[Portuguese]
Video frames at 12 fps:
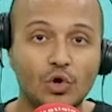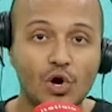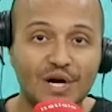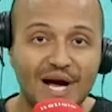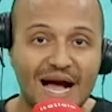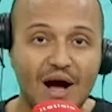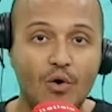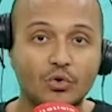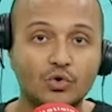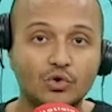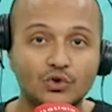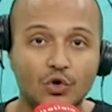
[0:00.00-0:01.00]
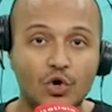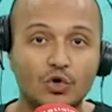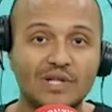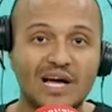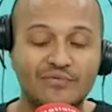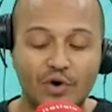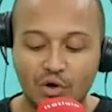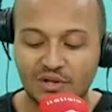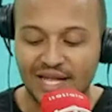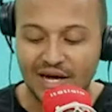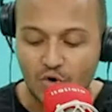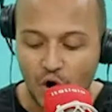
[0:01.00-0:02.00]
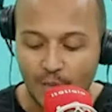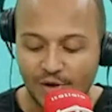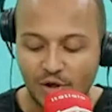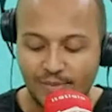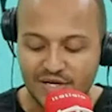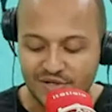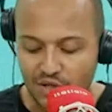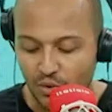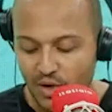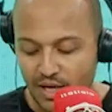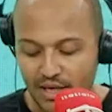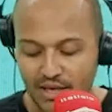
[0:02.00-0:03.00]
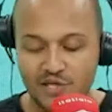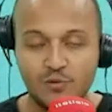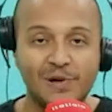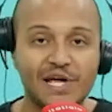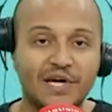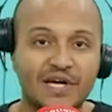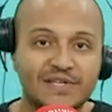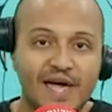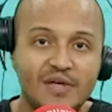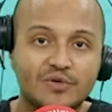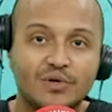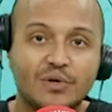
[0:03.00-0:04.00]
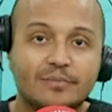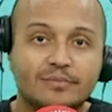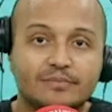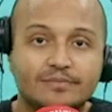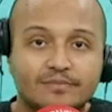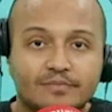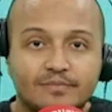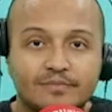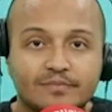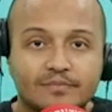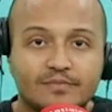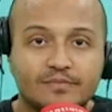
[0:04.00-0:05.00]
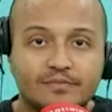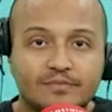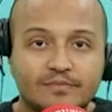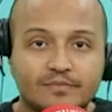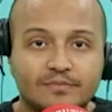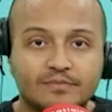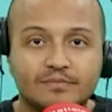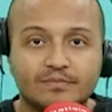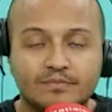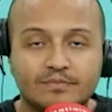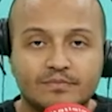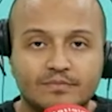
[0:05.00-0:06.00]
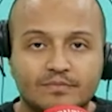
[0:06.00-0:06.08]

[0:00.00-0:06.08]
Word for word: local do jogo da volta da Copa do Brasil. Explique, Rezende. É isso aí, o Atlético